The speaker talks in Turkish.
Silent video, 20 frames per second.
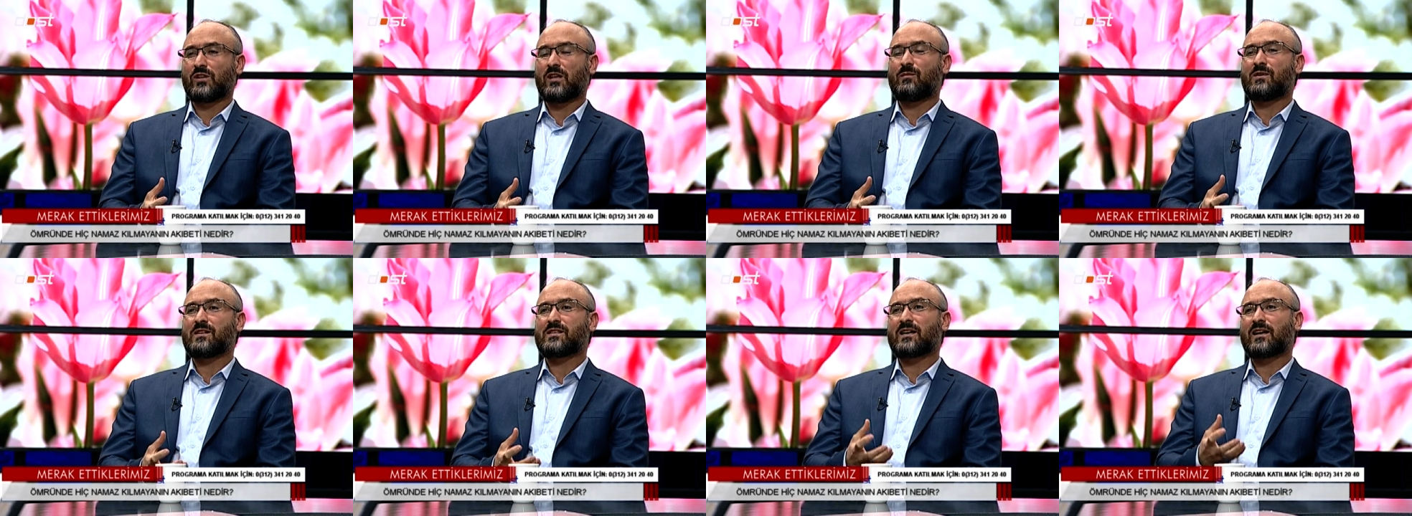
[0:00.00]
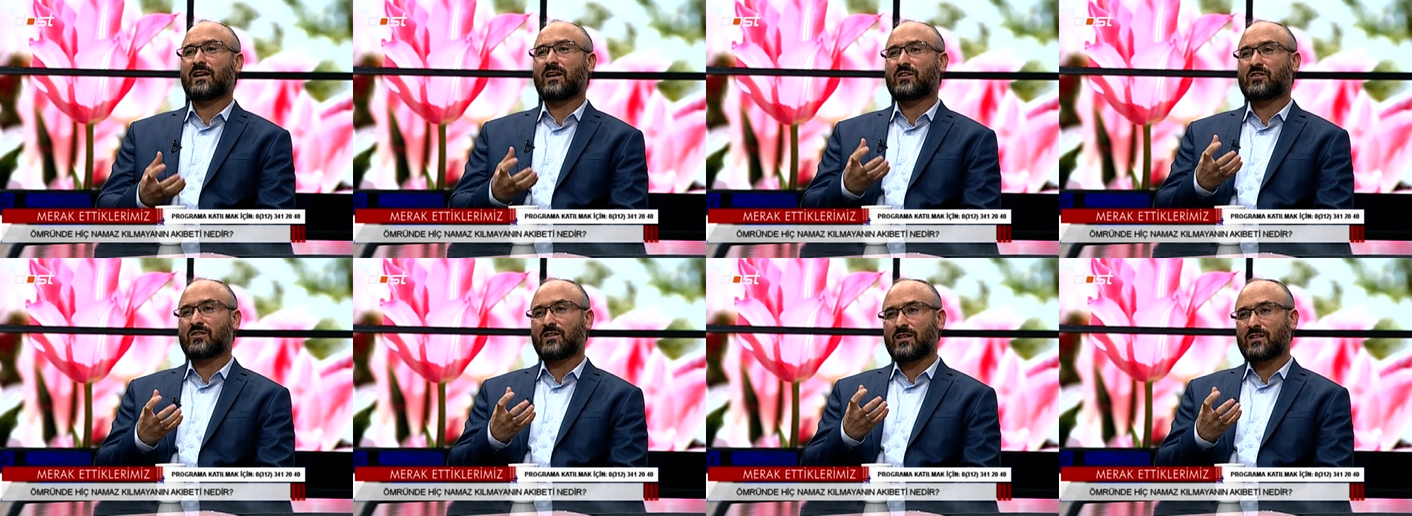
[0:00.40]
namaza
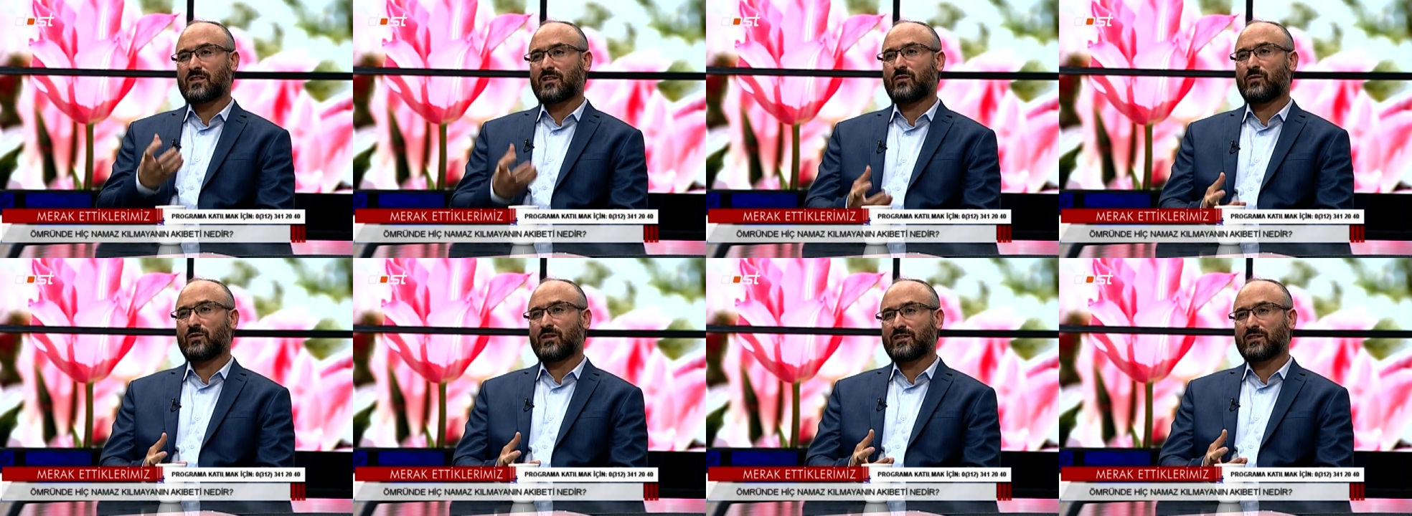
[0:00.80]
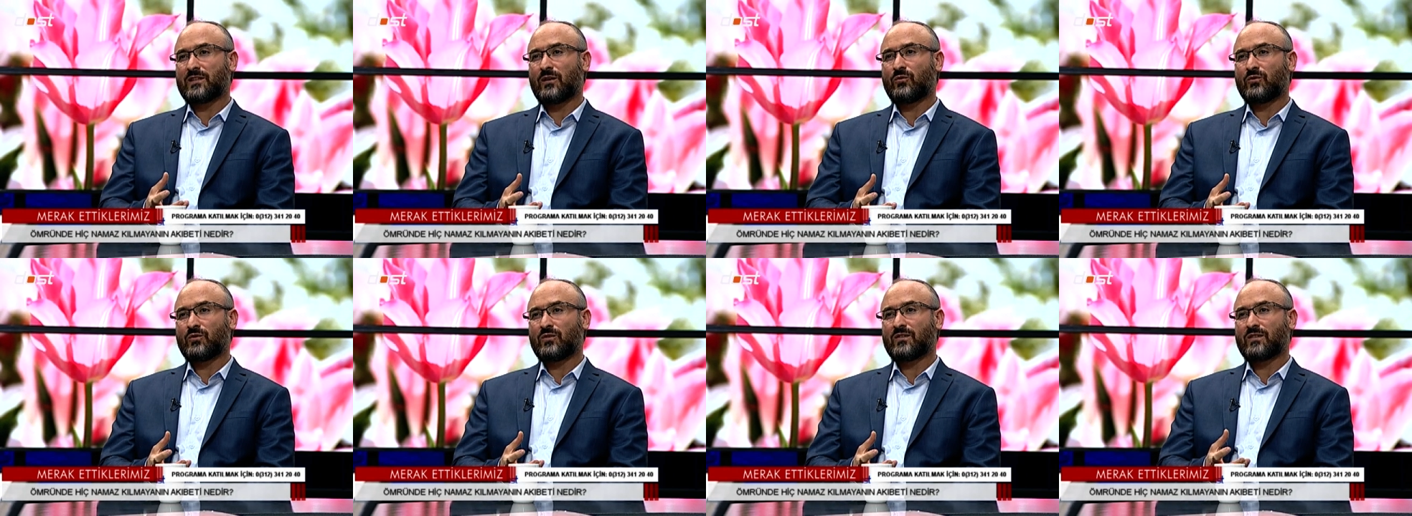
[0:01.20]
karşı nasıl bir
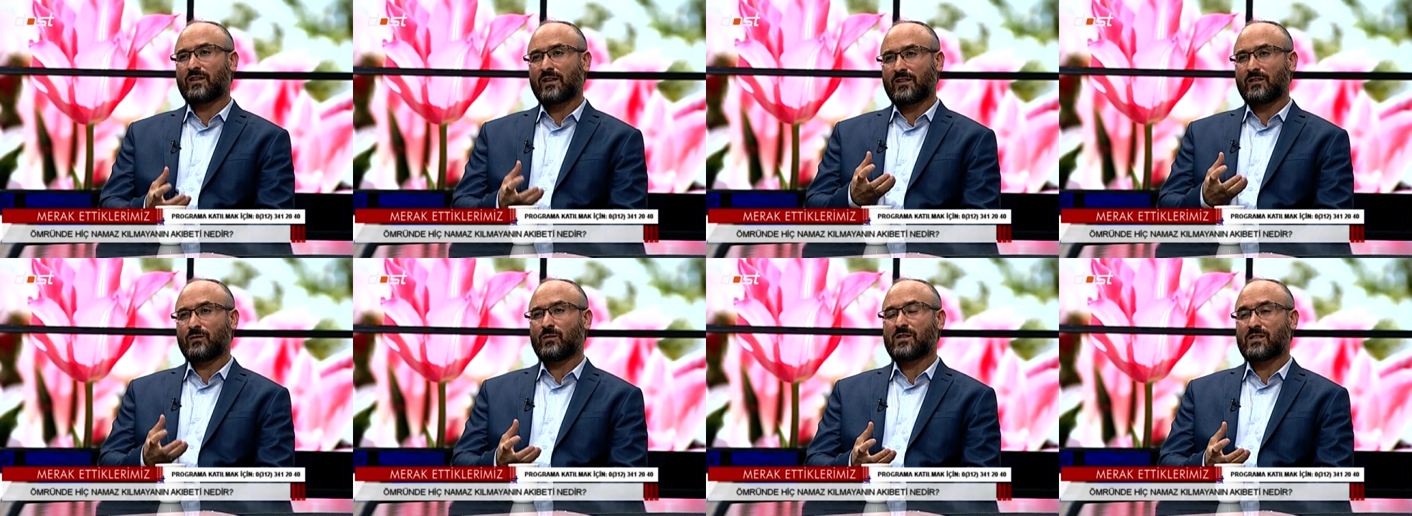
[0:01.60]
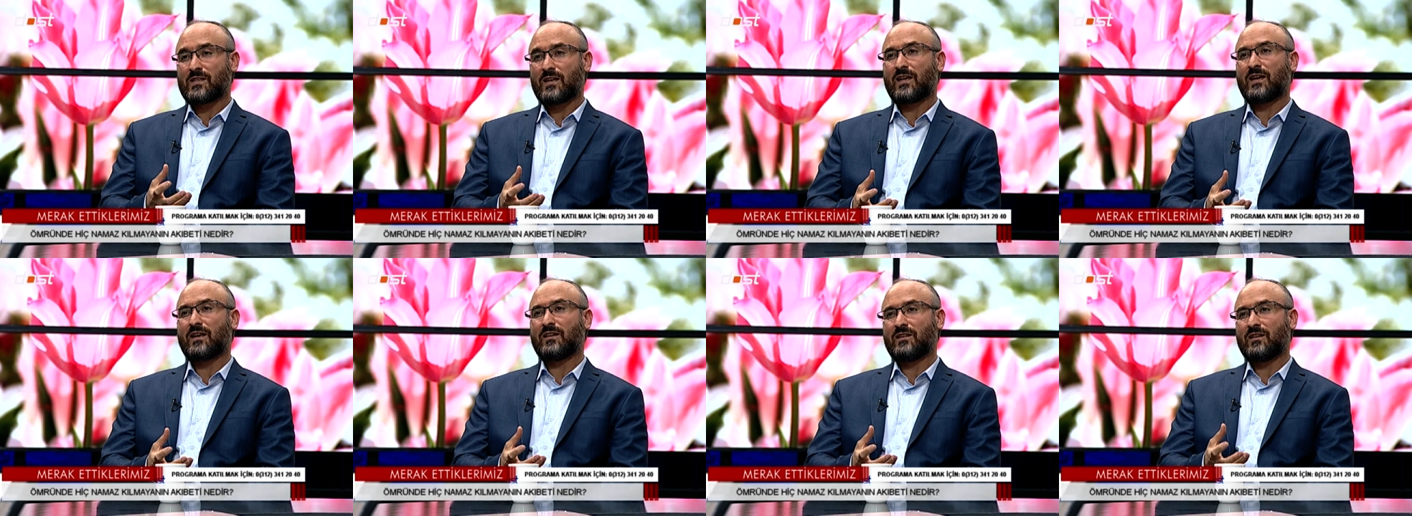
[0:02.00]
tavır takınması
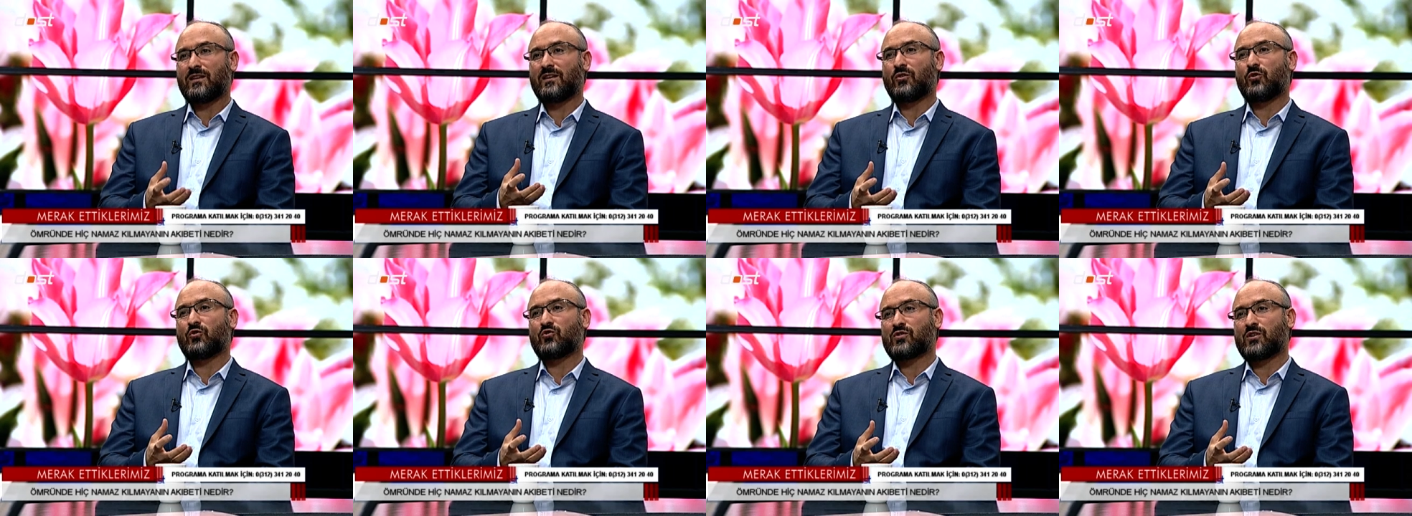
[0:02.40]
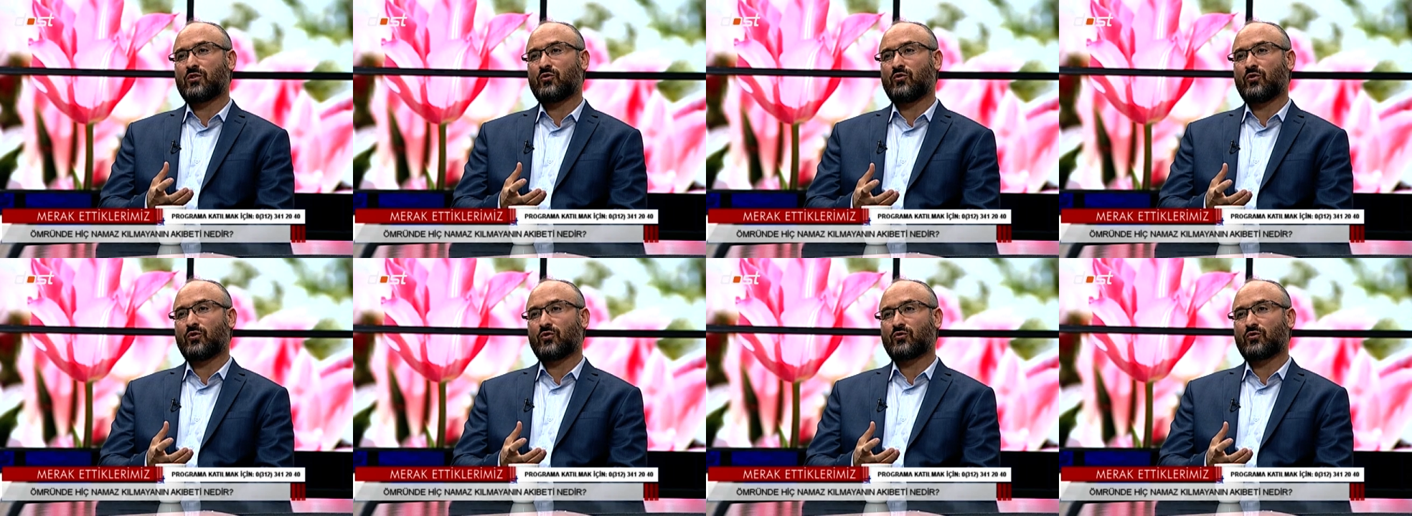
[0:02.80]
gerektiğini
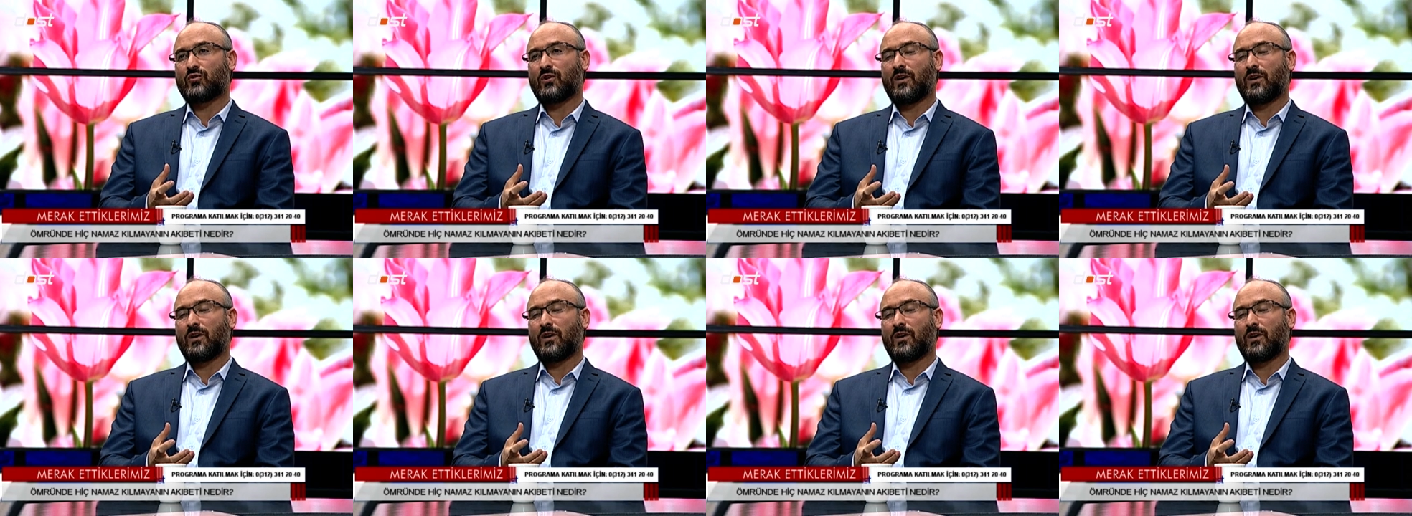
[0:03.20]
gösteriyor.